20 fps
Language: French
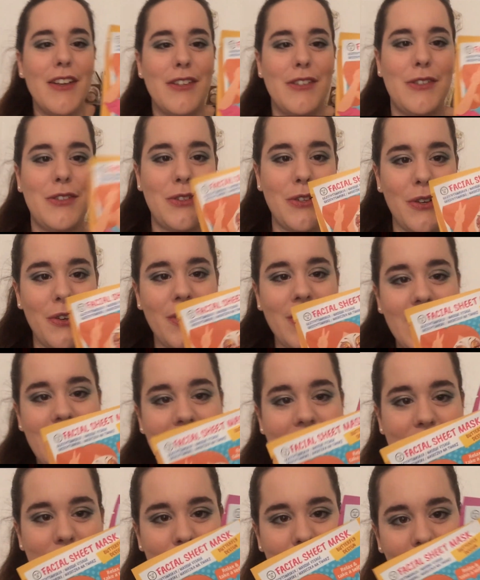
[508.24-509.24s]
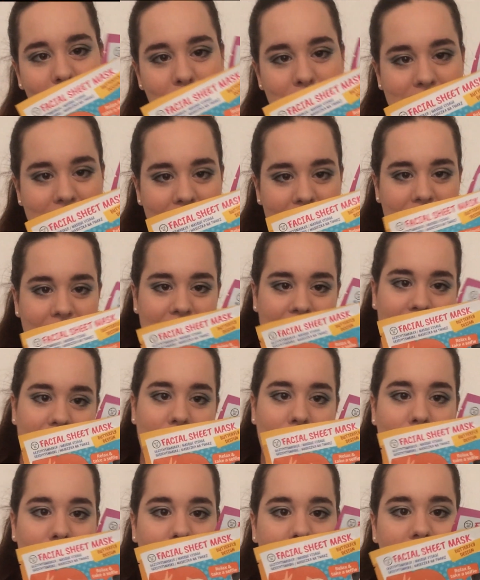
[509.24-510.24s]
Ceux qui ont comme ça
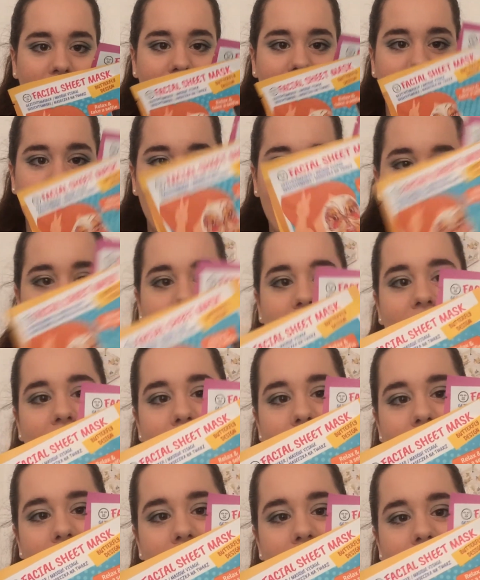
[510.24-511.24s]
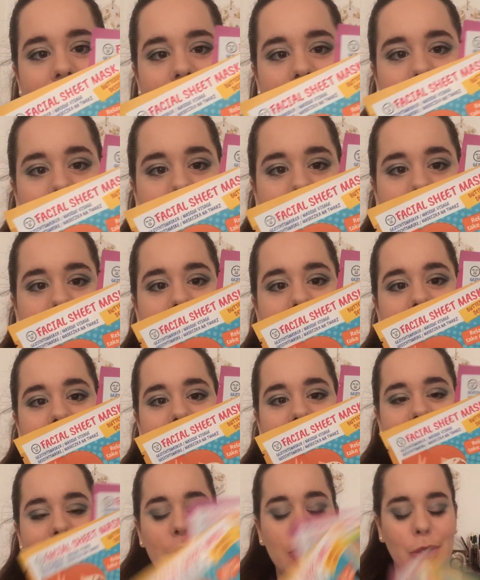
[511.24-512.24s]
des, des, des,
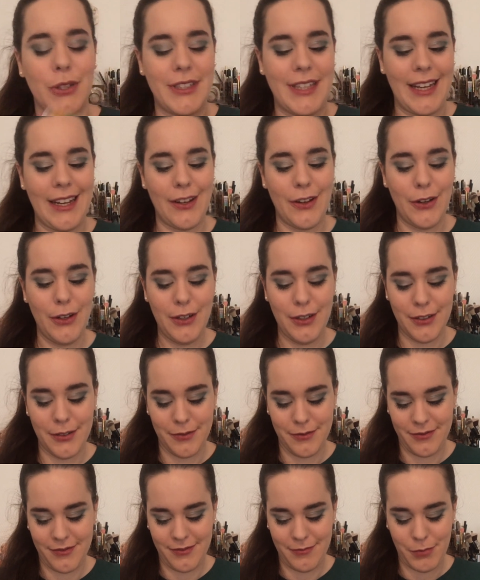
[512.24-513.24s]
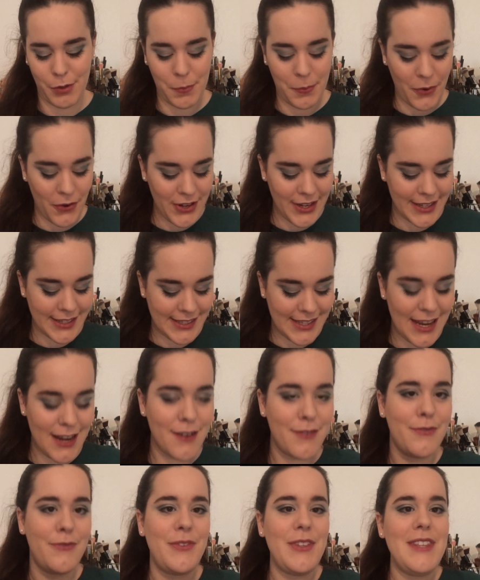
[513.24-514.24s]
dessins sur ta gueule. Pour prendre un
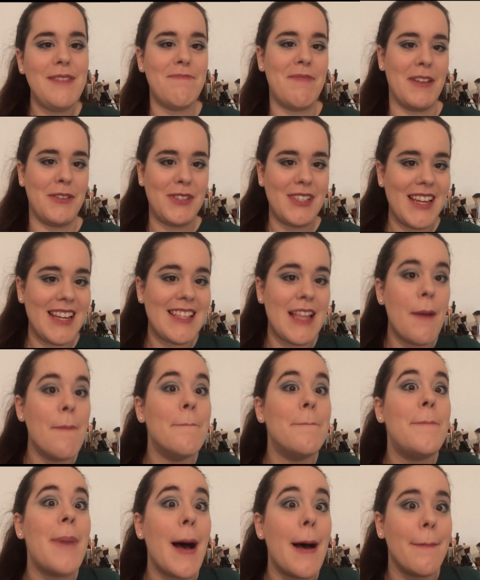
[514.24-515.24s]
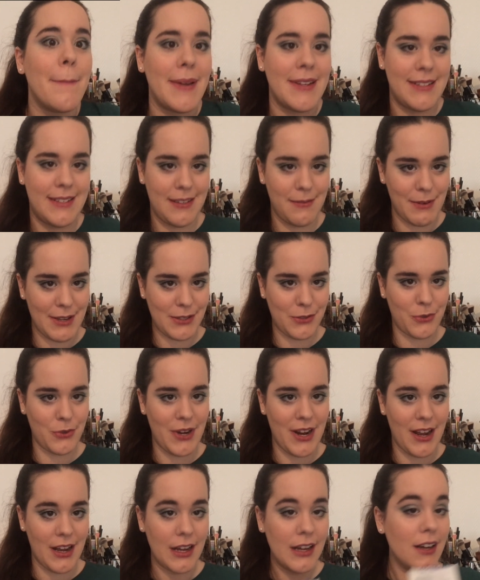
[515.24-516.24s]
selfie. Parce que déjà, t'aimes pas mettre ces
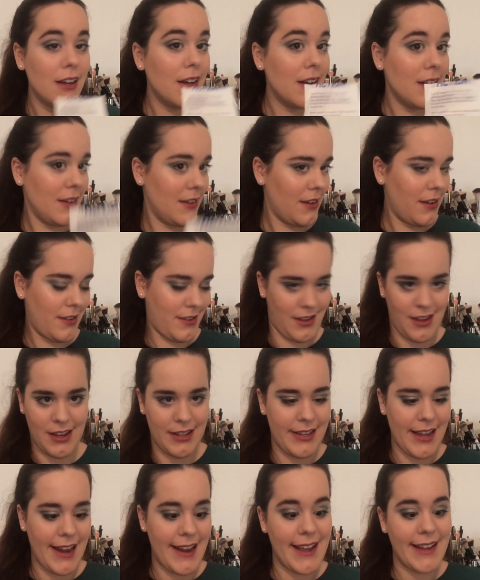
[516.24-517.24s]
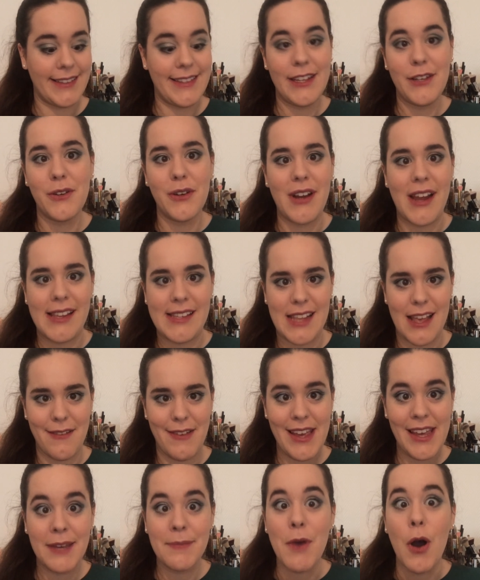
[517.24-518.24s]
masques-là. T'as l'air dégueulasse
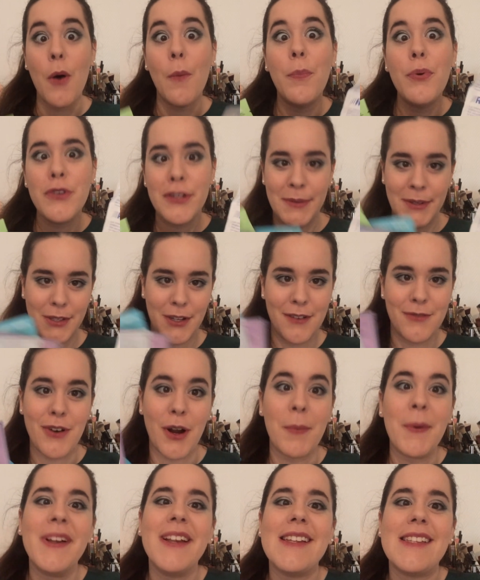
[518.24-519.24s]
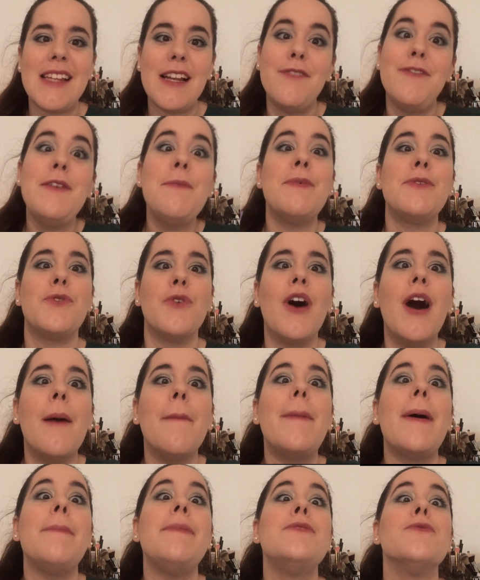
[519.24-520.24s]
avec, mais en plus, maintenant, il va falloir prendre un selfie parce que t'auras un
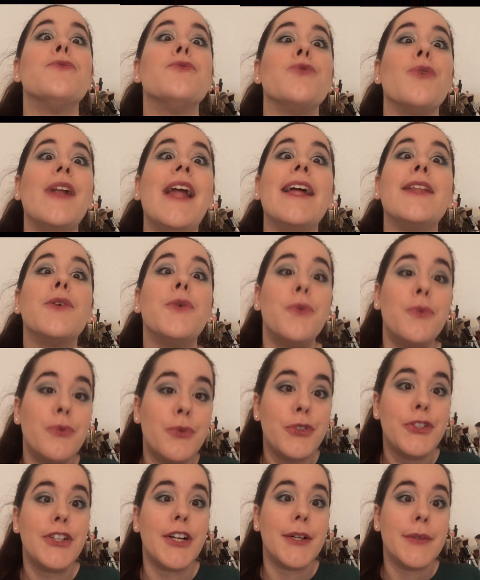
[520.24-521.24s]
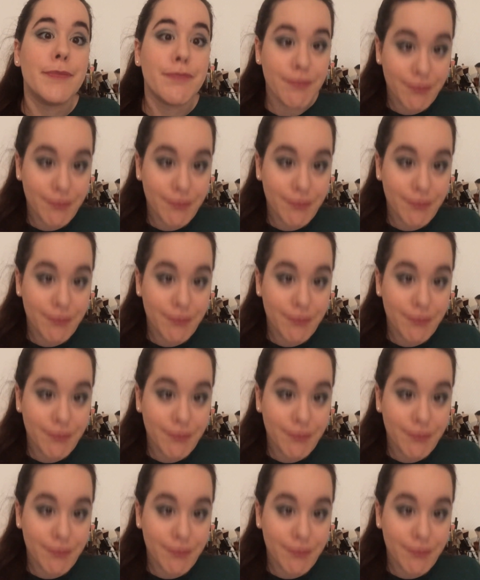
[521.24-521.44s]
papillon sur la tronche.